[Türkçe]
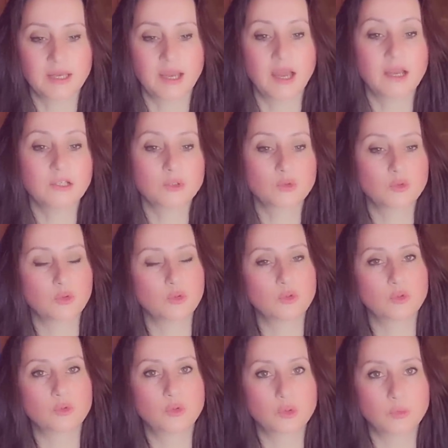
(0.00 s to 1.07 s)
her
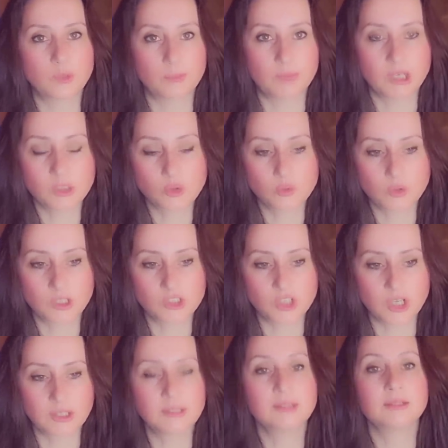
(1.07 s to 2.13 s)
türlü kuruma
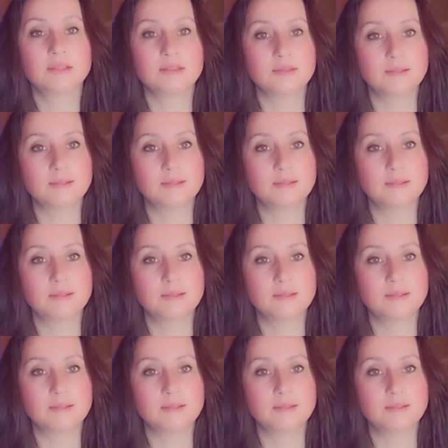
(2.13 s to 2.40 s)
başvuracak,